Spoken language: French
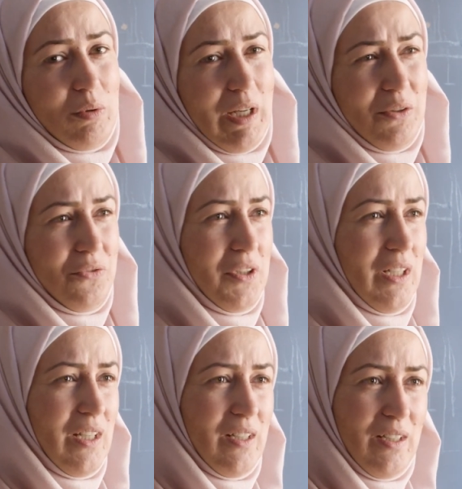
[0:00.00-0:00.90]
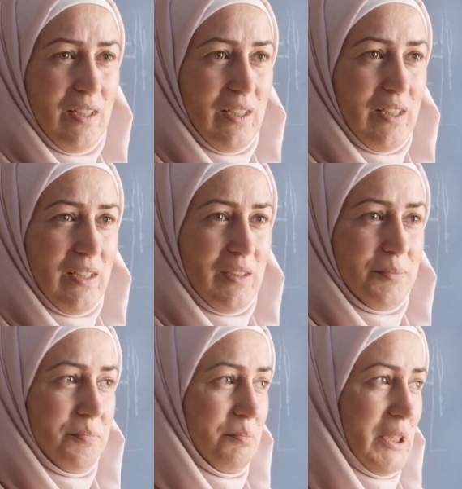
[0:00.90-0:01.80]
C'était la panique.
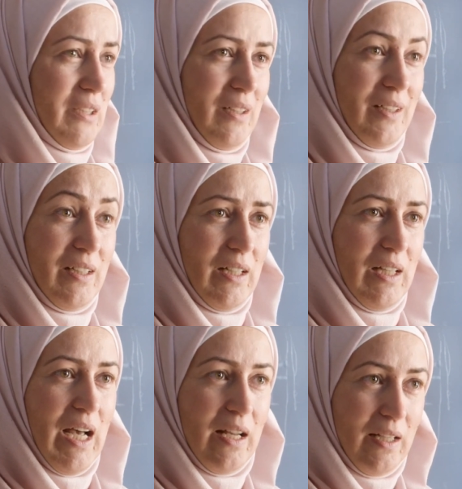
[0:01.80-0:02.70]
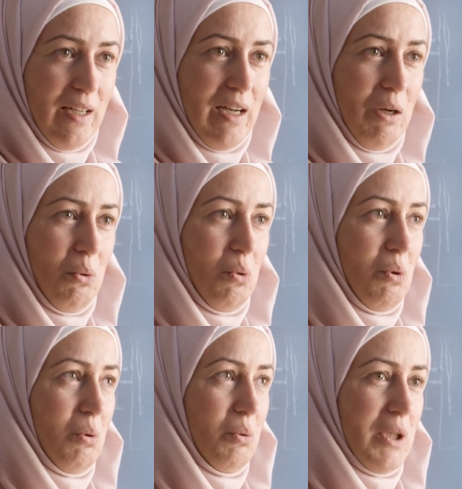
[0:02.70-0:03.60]
Tout le monde disait que c'était une
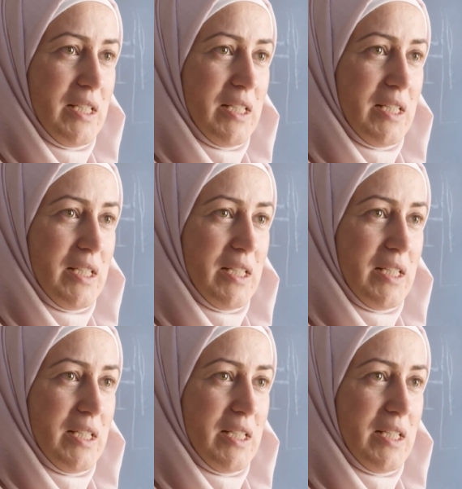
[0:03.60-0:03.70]
explosion.